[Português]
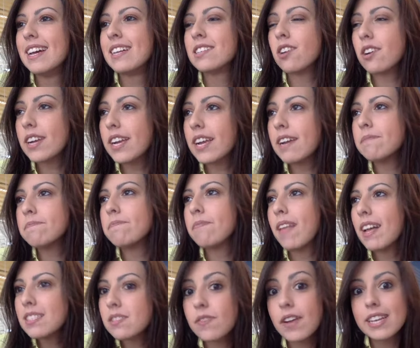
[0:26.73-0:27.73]
Só que,
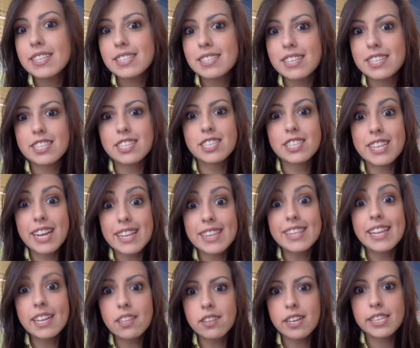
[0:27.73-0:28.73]
às vezes, a gente quer
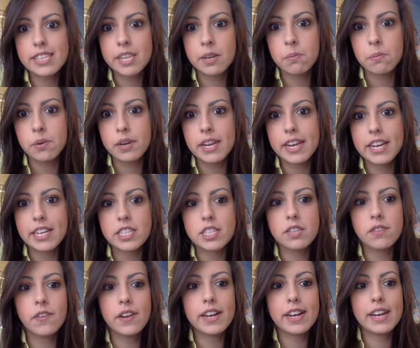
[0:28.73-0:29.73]
tanto retribuir que a
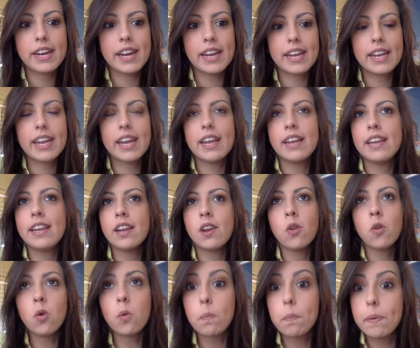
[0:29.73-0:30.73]
gente fica naquele
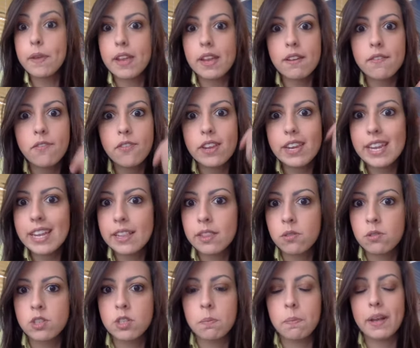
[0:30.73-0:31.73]
loop
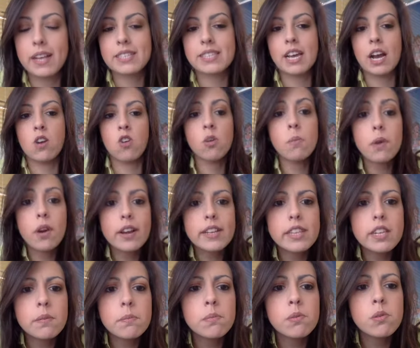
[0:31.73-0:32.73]
infinito de pensar como que eu
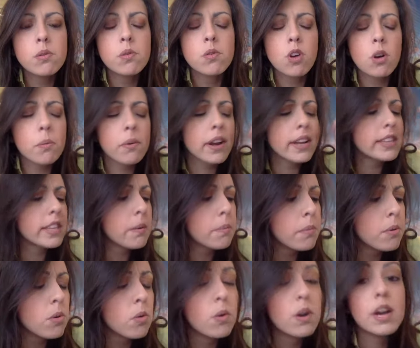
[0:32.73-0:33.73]
retribuo, como que eu
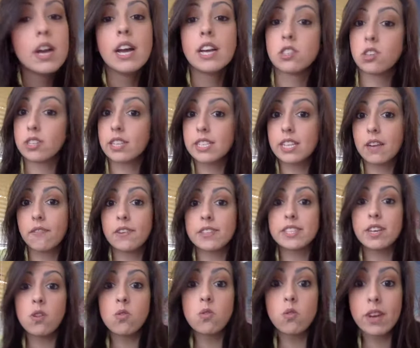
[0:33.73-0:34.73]
retribuo. Só que você quer
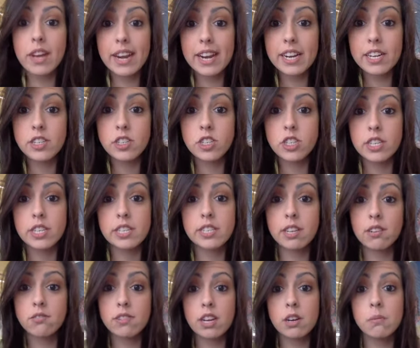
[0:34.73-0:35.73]
fazer algo grande e
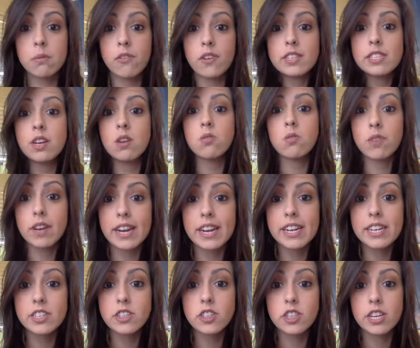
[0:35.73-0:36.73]
você não tem como fazer algo
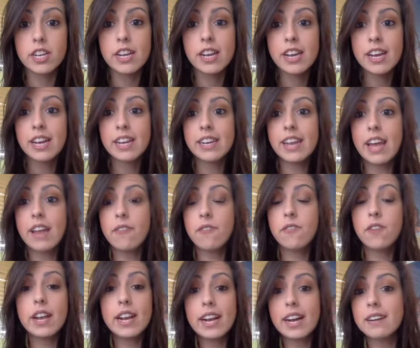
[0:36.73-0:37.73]
grande. Daí
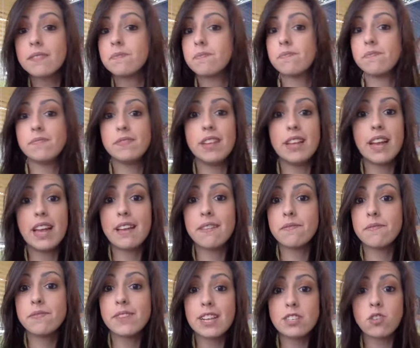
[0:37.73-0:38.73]
fica eh,
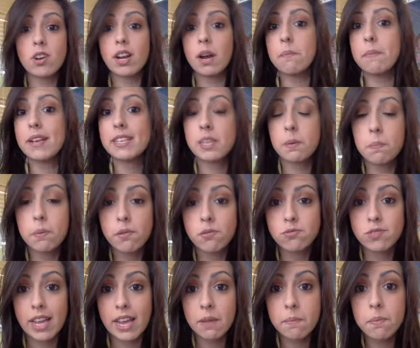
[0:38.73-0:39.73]
na sua cabeça por
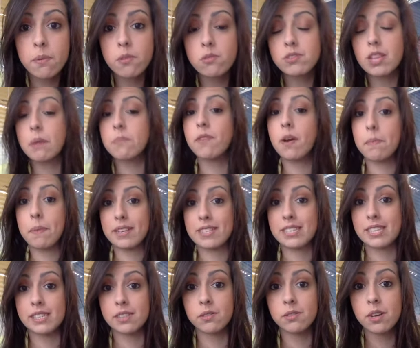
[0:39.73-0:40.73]
um tempo, o tempo vai
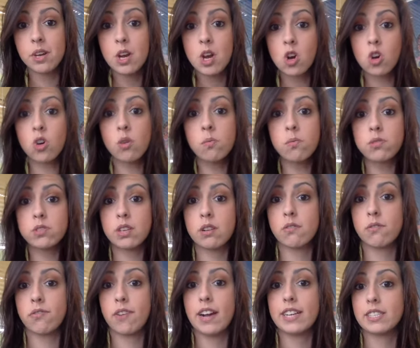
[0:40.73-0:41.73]
passando, como você
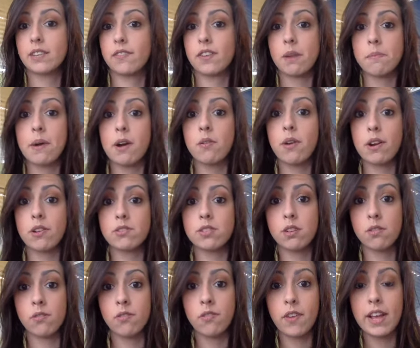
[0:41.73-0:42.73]
não faz, você fica magoado que
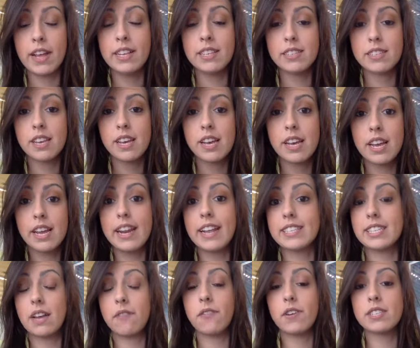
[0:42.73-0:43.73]
você não fez, e daí
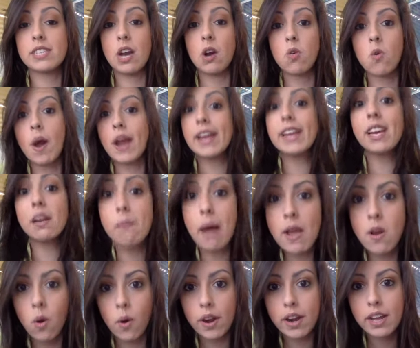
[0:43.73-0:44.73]
você quer fazer algo ainda
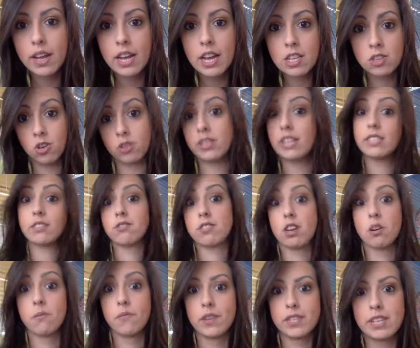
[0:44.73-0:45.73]
maior, só que daí você não
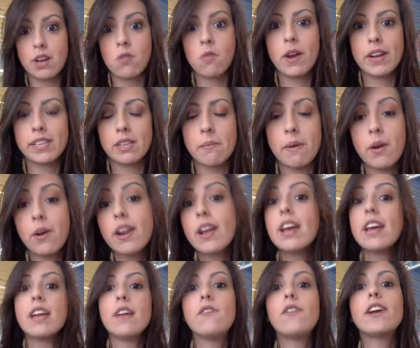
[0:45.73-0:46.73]
tem como fazer algo ainda maior,
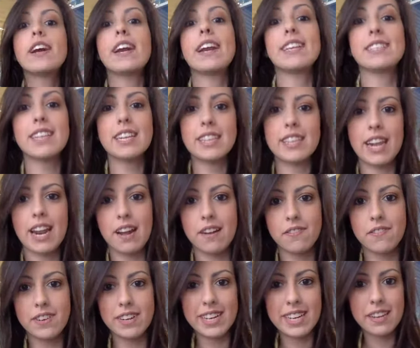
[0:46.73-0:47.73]
e fica nessa
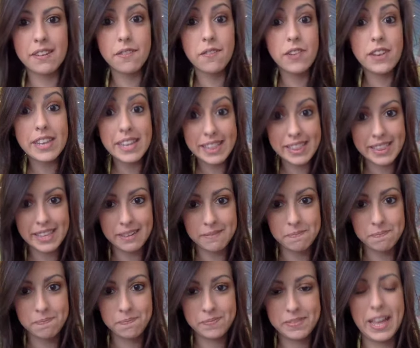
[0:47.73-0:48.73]
trava infinita,
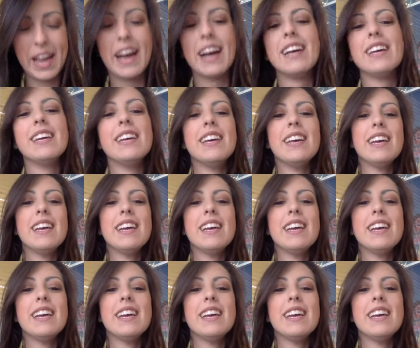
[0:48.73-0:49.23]
tá?